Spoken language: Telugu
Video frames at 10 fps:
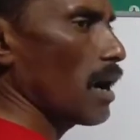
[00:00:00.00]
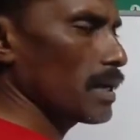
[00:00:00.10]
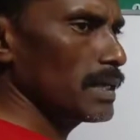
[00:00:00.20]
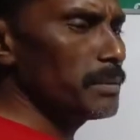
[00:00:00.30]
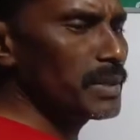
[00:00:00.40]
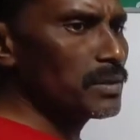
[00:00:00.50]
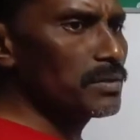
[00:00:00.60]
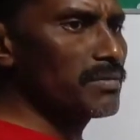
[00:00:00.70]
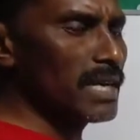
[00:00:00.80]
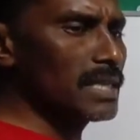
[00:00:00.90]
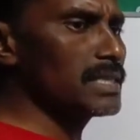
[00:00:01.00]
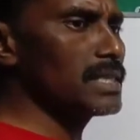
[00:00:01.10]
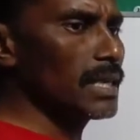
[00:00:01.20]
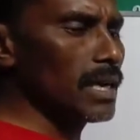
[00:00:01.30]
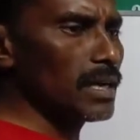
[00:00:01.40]
ఆల్రెడీ మీకు
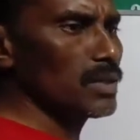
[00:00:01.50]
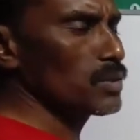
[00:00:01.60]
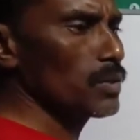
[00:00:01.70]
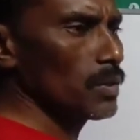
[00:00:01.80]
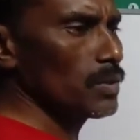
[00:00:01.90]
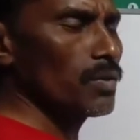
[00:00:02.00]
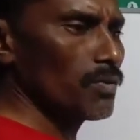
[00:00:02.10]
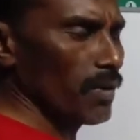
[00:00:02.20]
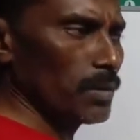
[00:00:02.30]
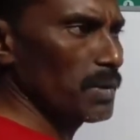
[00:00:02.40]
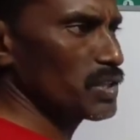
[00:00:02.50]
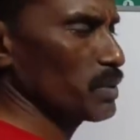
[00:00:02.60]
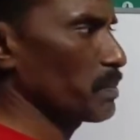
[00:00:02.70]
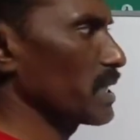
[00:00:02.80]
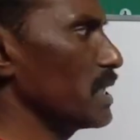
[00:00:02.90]
వేలెన్సీని ఎలా కనుక్కోవాలనో ఒక ఫార్ములా
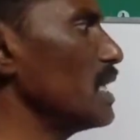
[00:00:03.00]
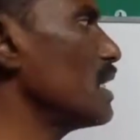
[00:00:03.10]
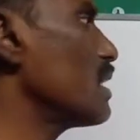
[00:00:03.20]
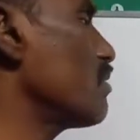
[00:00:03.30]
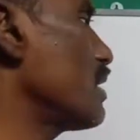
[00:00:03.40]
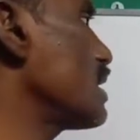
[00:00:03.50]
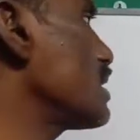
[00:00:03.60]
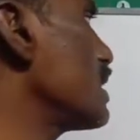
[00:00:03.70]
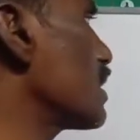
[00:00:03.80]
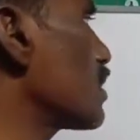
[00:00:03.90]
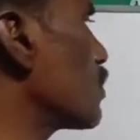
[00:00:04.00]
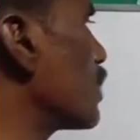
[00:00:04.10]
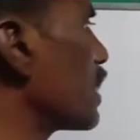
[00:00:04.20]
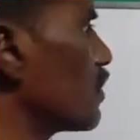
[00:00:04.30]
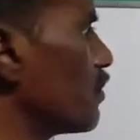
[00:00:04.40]
చెప్పాను ఏంటన్నా వేలెన్సీని
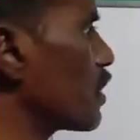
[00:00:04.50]
కనుక్కోవడానికి